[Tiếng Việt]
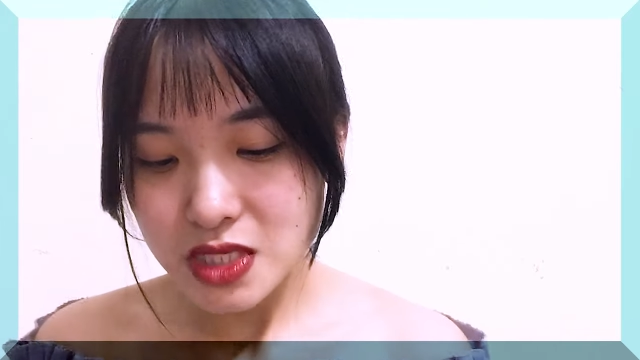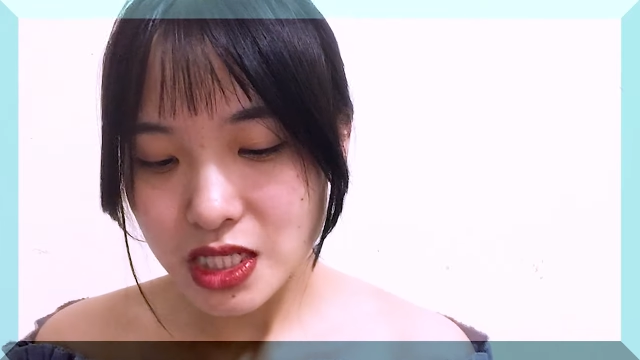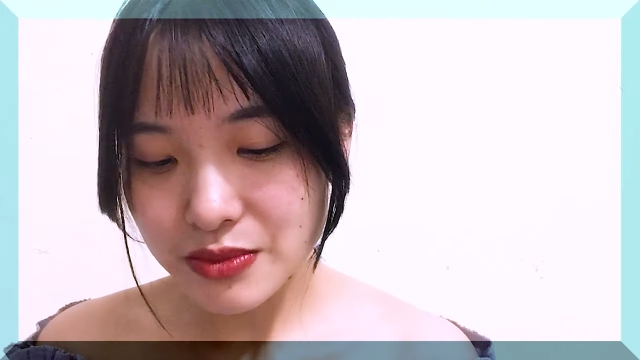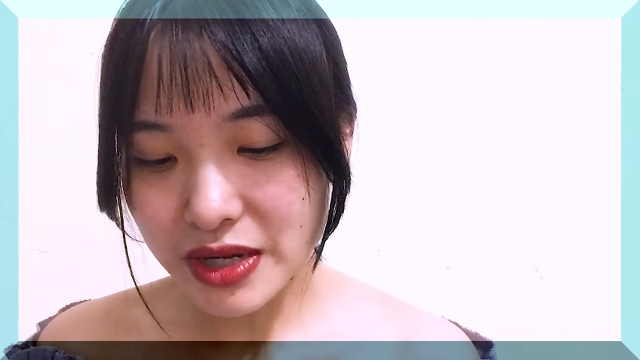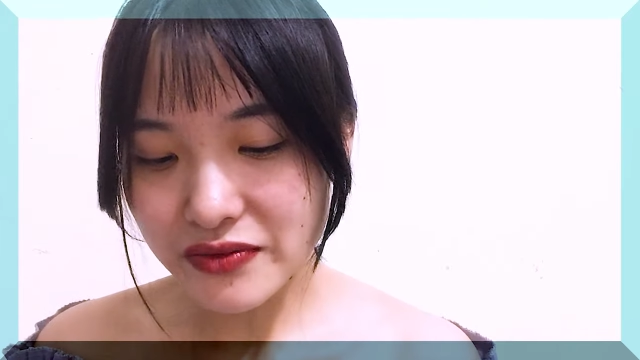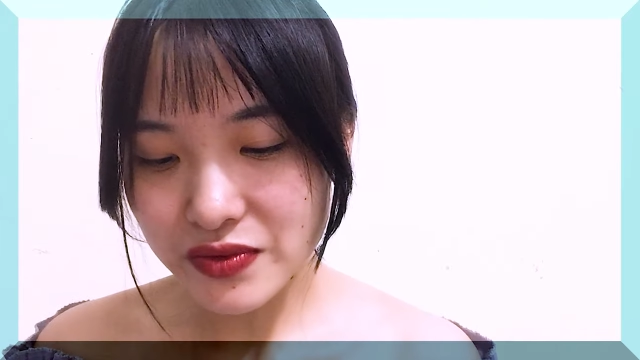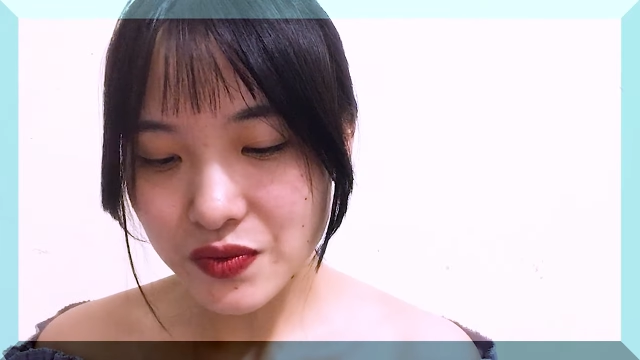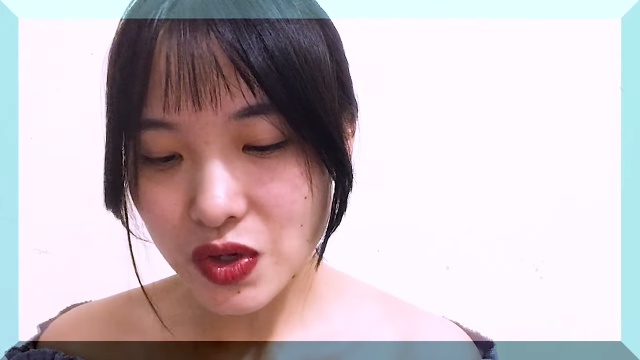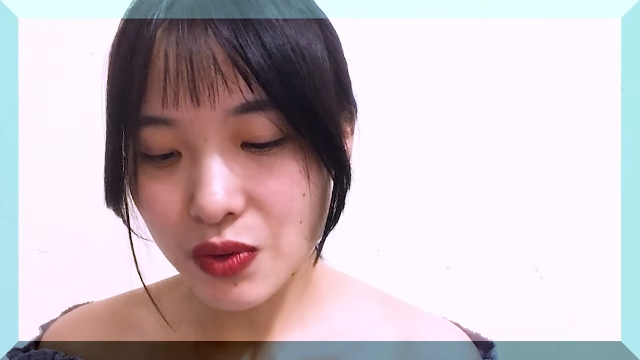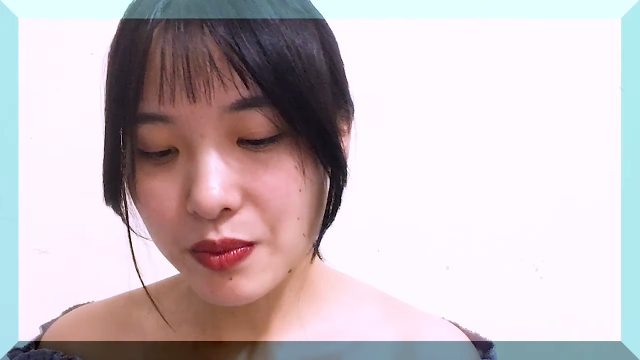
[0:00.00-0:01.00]
Nhưng mà
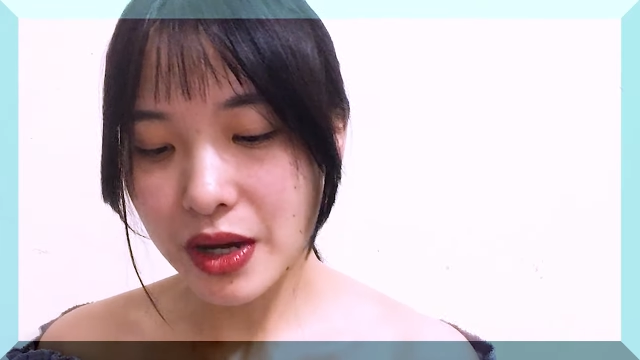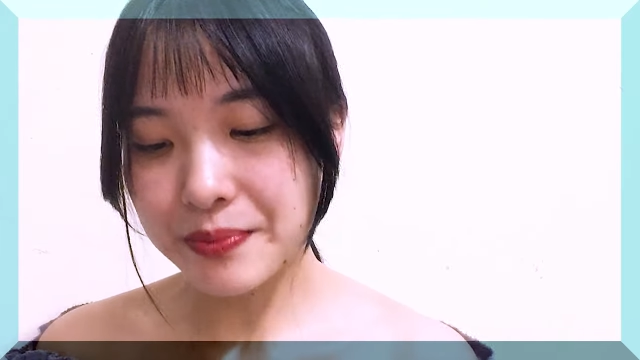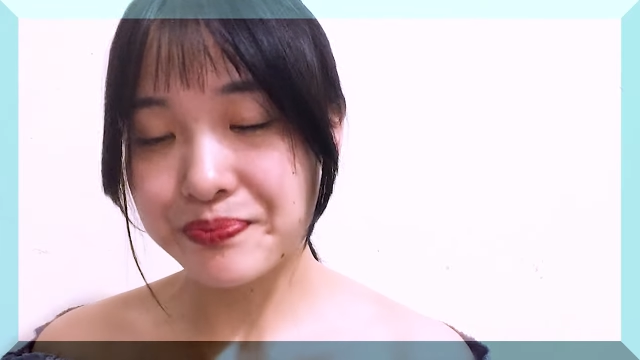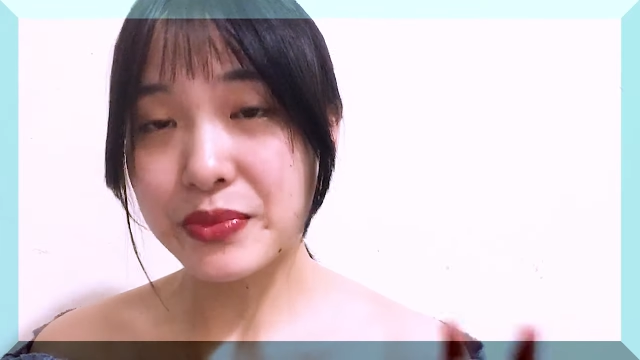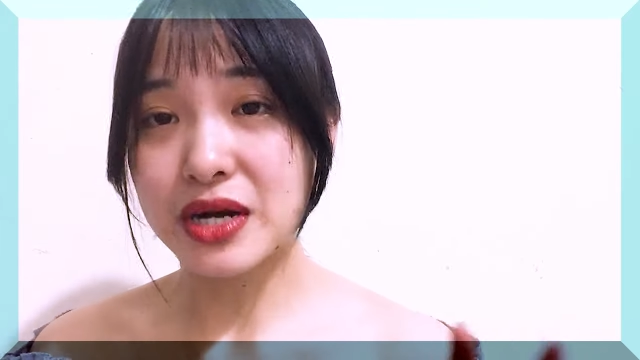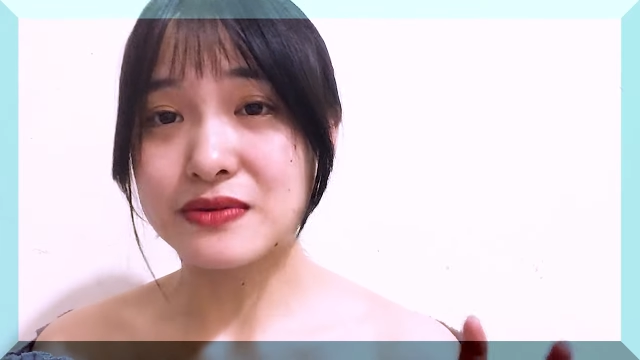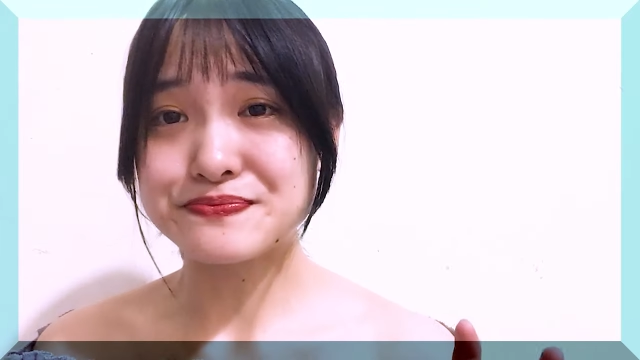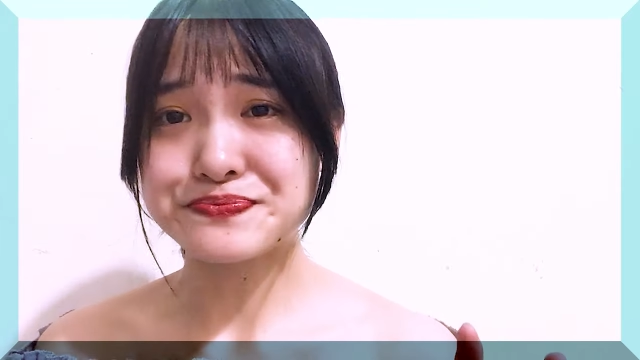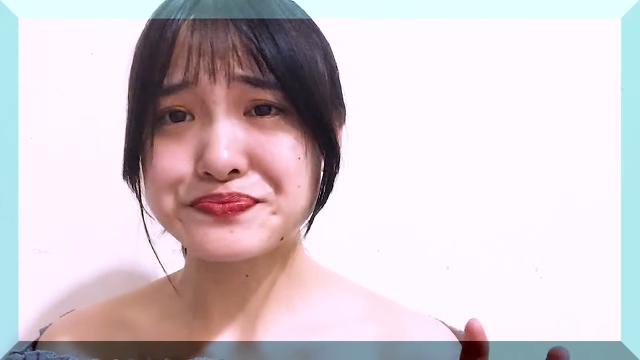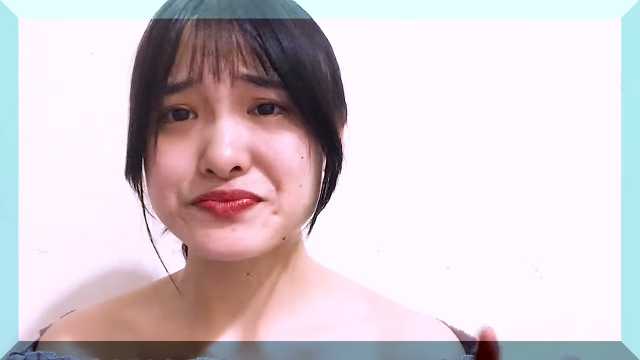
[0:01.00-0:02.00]
lúc mà
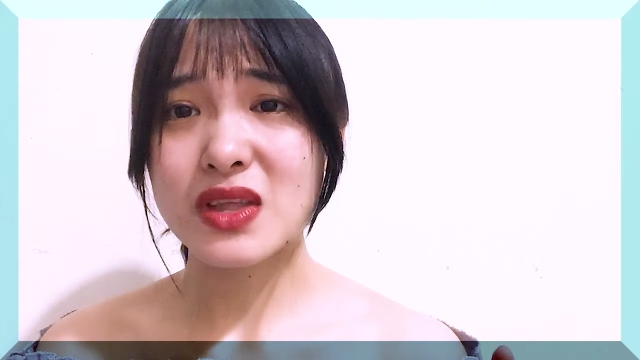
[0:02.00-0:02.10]
mình